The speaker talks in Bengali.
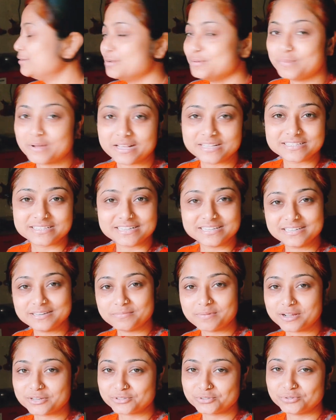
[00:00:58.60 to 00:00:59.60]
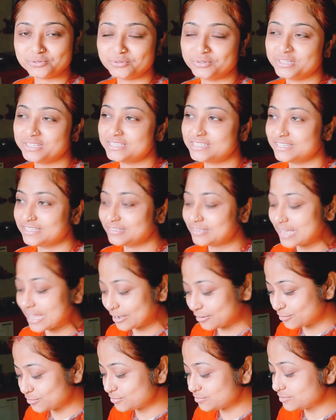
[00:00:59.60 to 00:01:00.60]
ওই বাস্কেটে বাসন রয়েছে তো
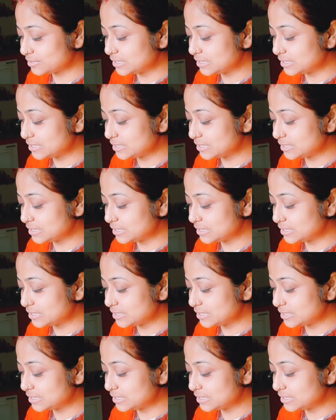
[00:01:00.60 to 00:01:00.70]
এখন